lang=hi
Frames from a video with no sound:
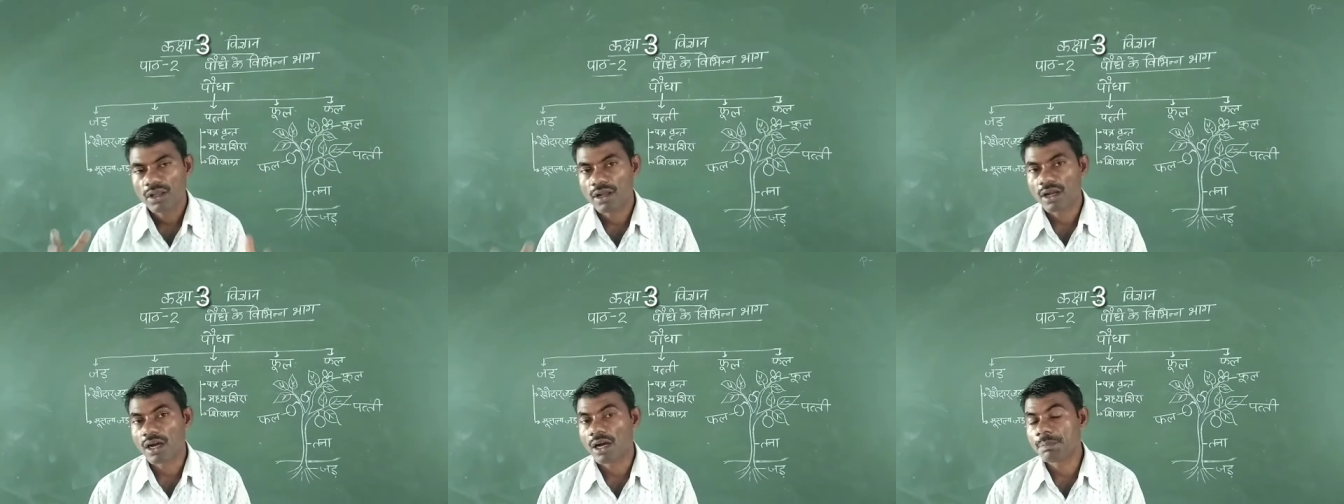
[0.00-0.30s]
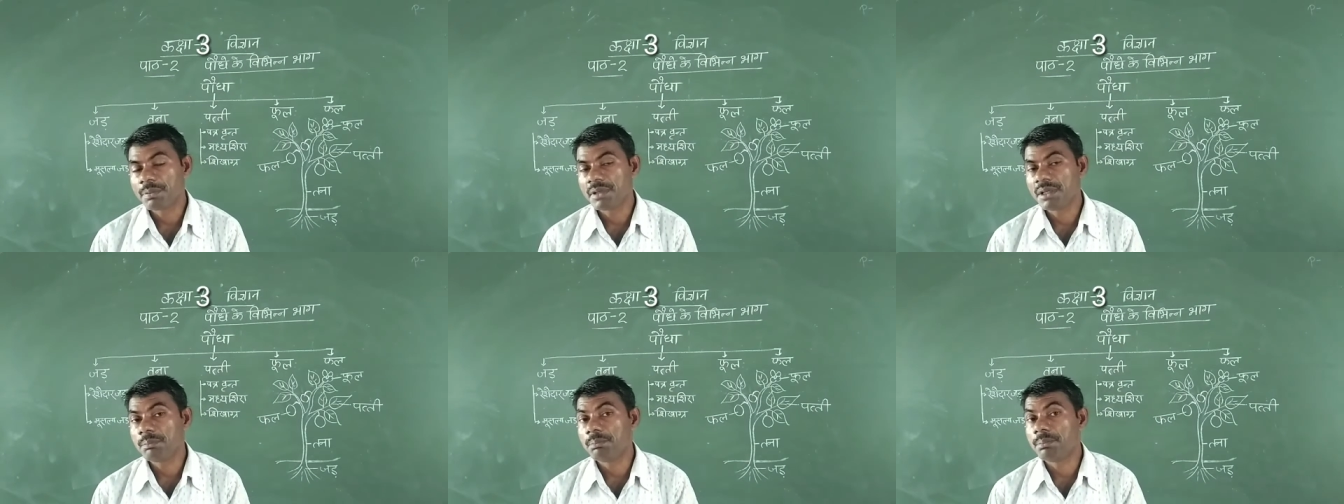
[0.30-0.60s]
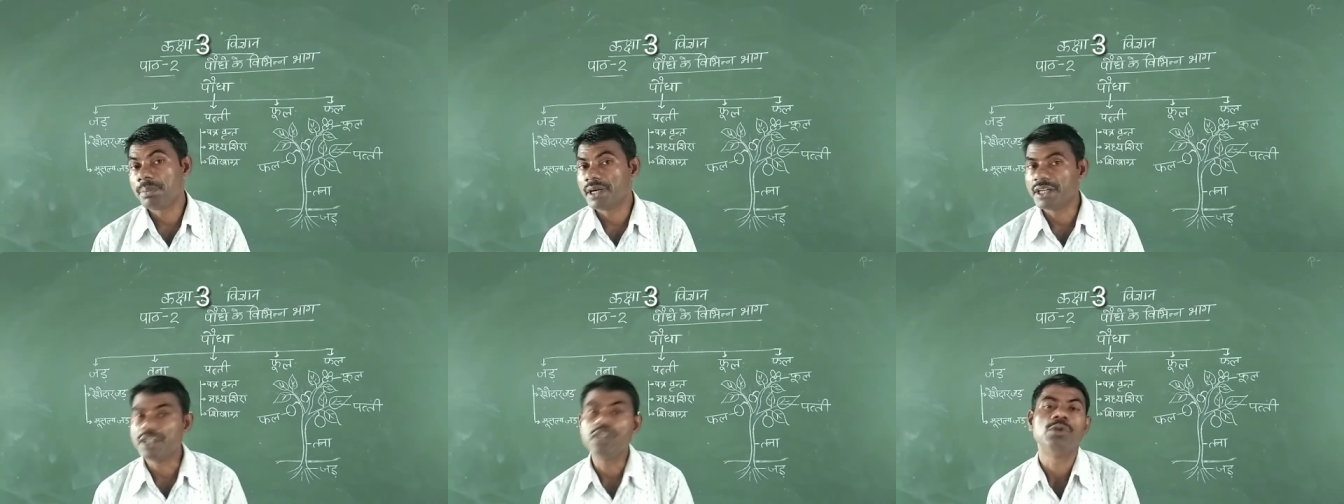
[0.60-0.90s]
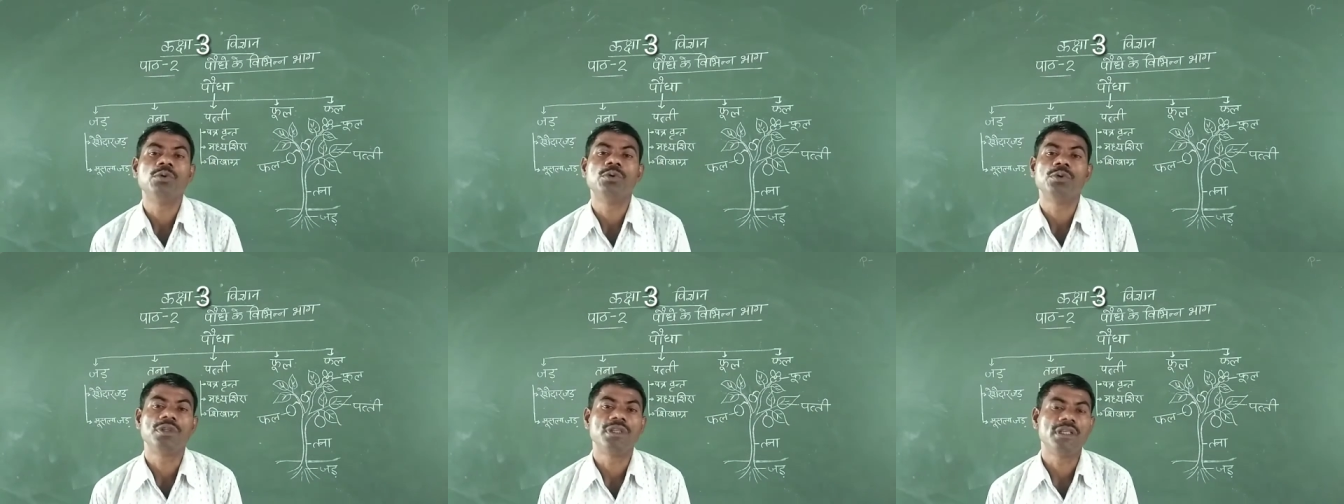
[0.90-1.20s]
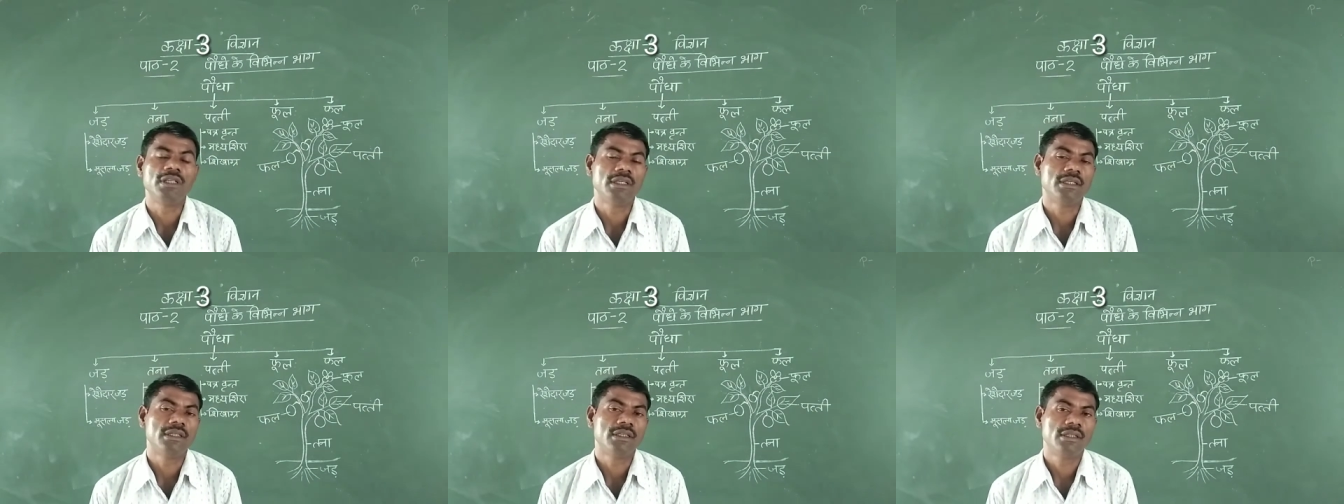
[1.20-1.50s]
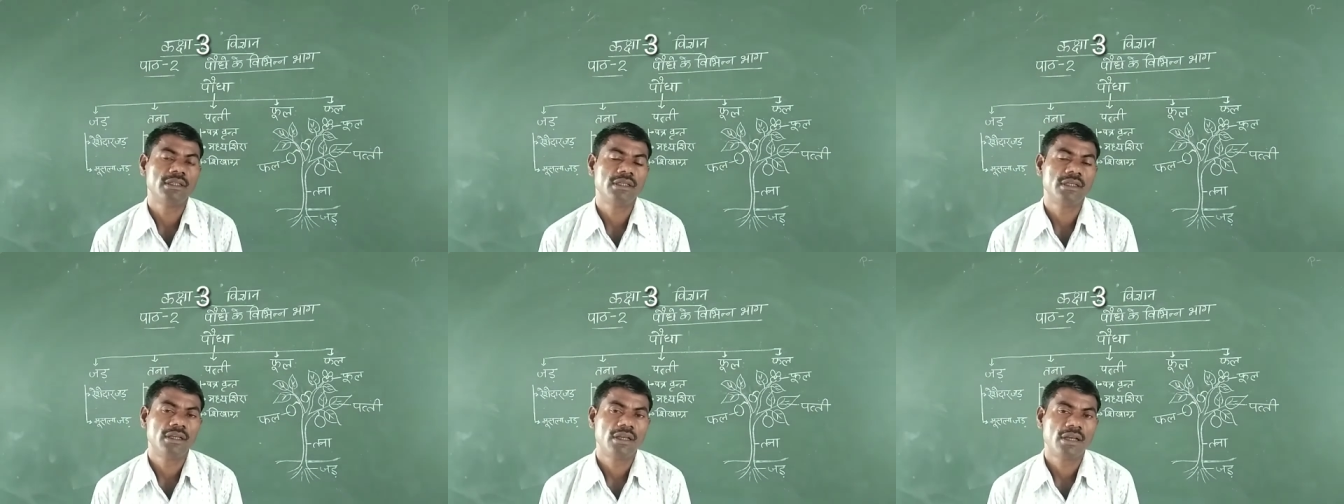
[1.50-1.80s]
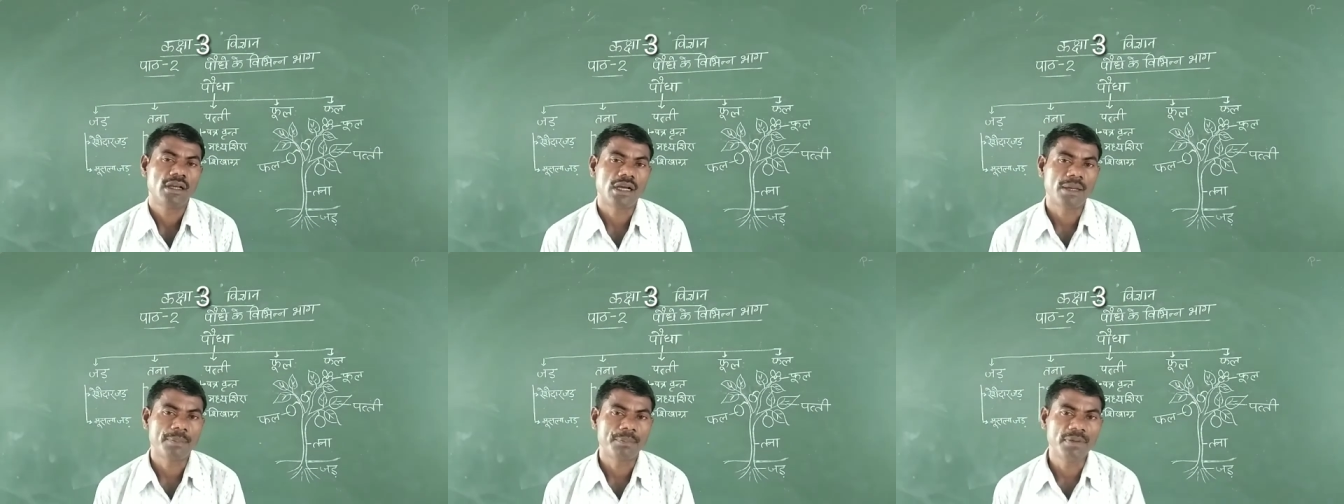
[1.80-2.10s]
काफ़ी बड़ी होती
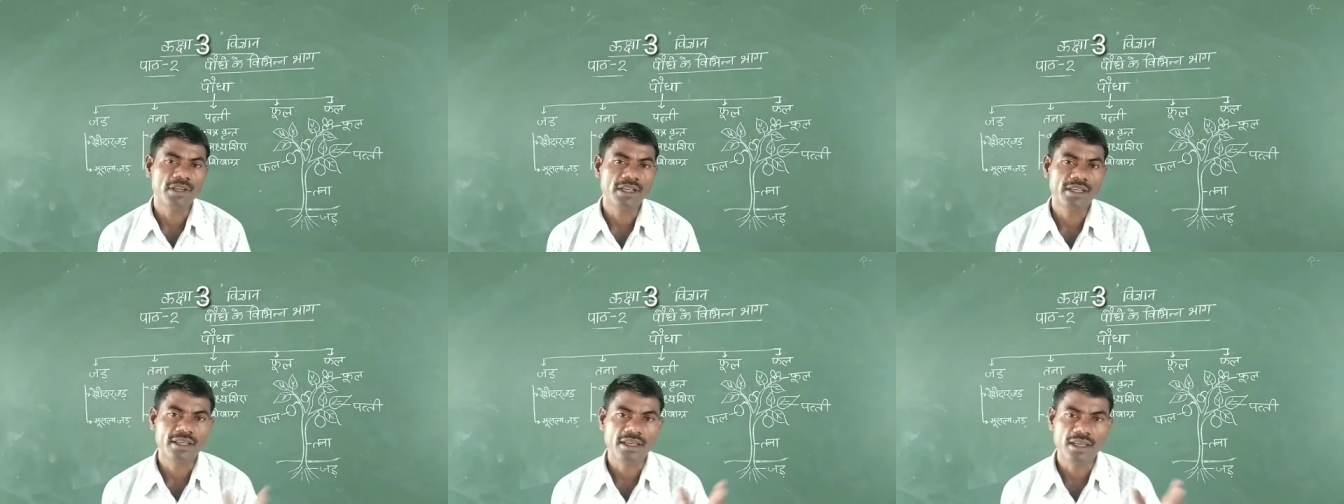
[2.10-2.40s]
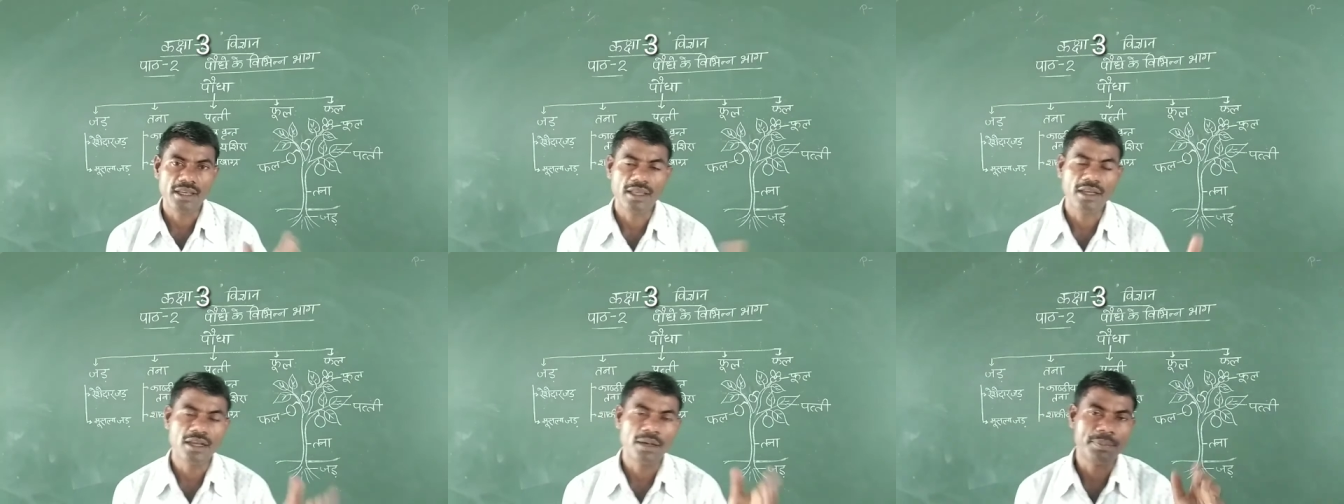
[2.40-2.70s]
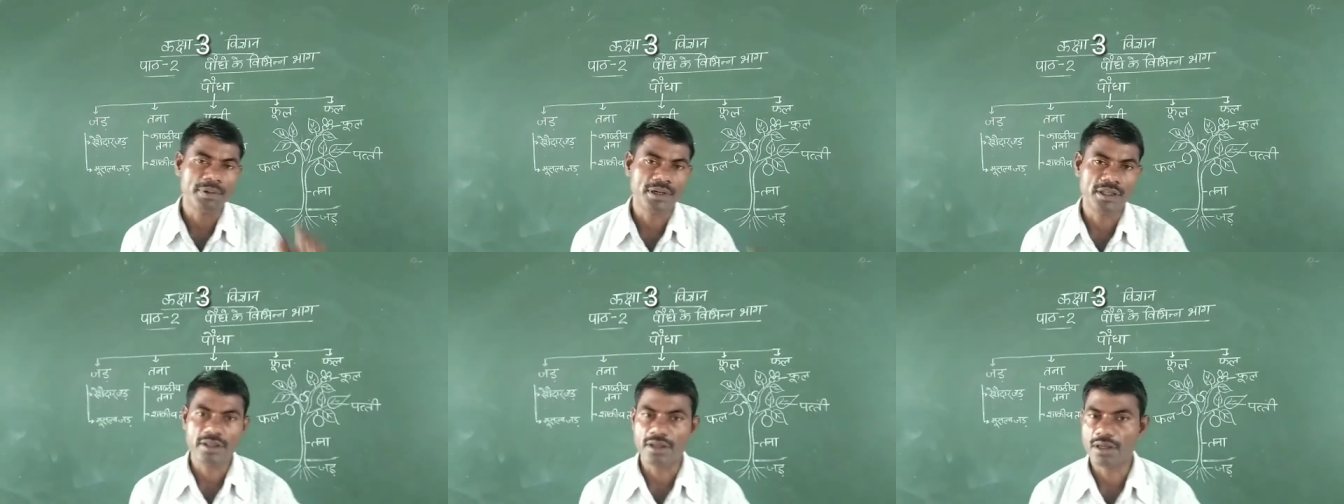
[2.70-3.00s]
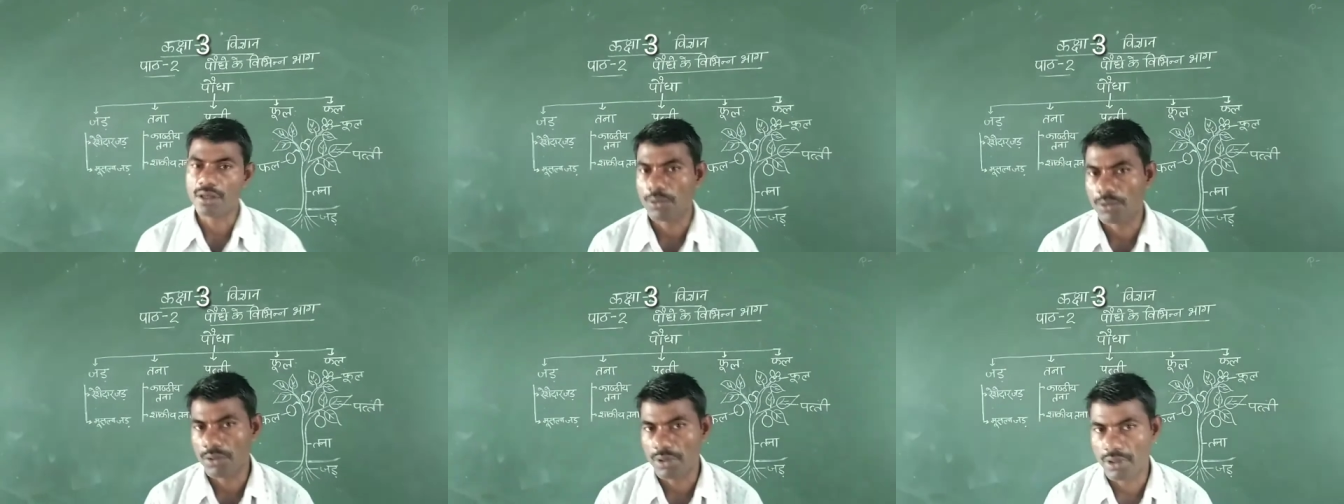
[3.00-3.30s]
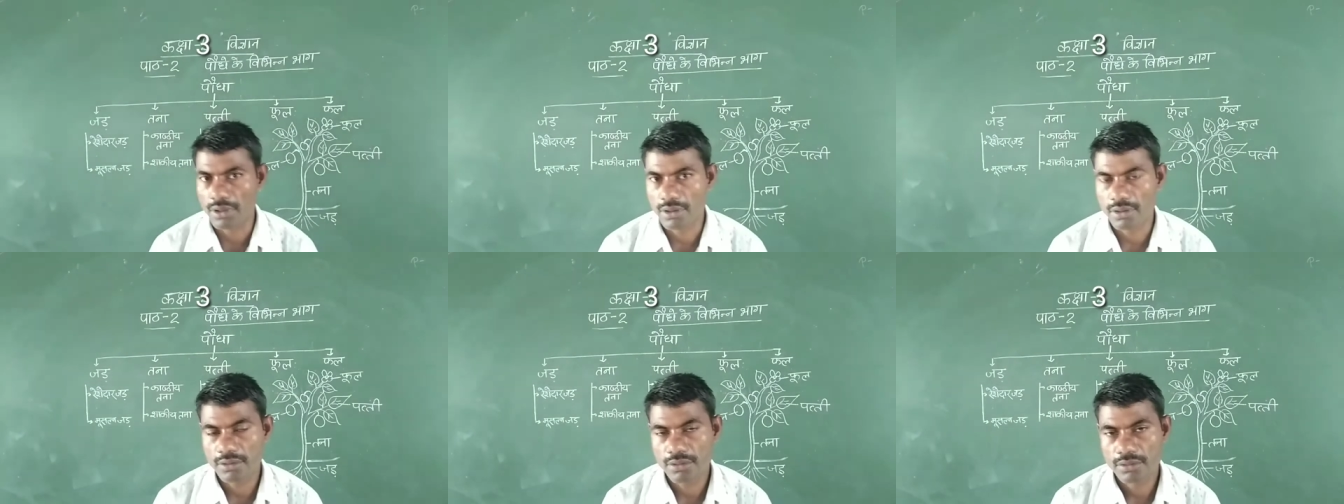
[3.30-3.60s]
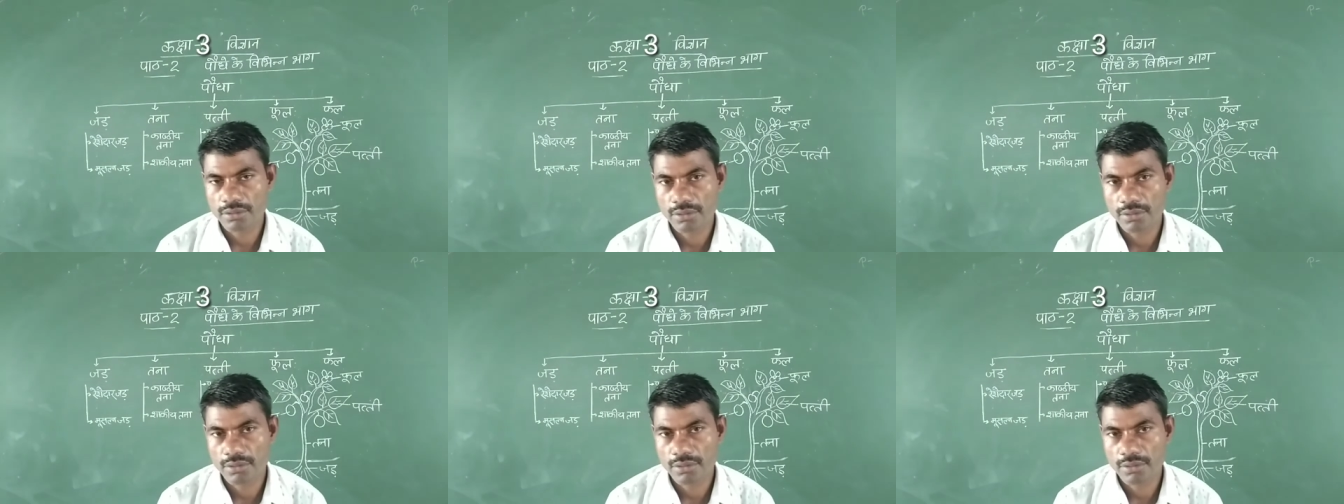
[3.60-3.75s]
है आपने केले का पेड़ देखा होगा